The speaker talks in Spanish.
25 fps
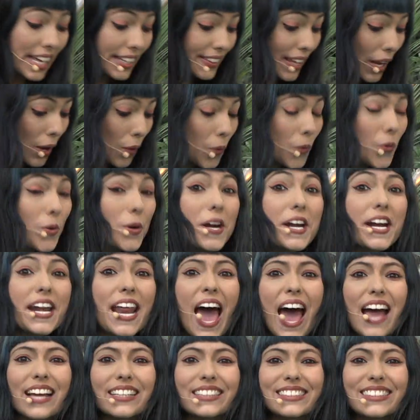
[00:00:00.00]
de un
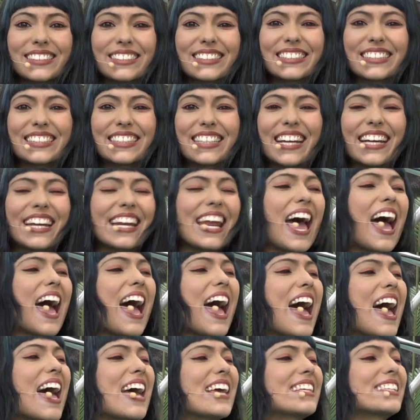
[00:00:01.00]
gran,
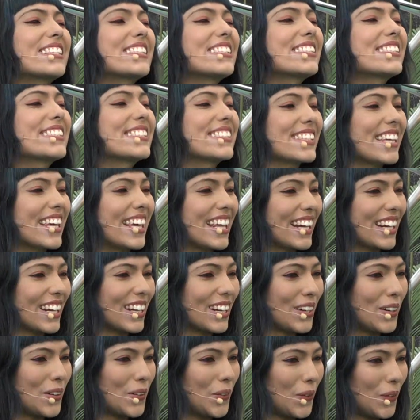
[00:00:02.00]
gran
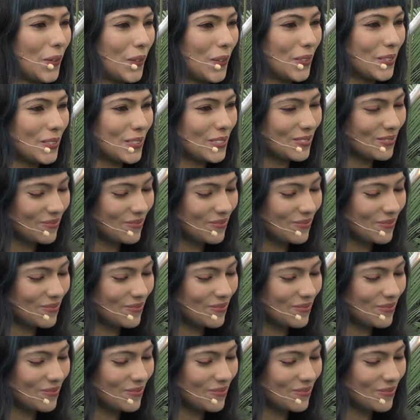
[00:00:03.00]
circo.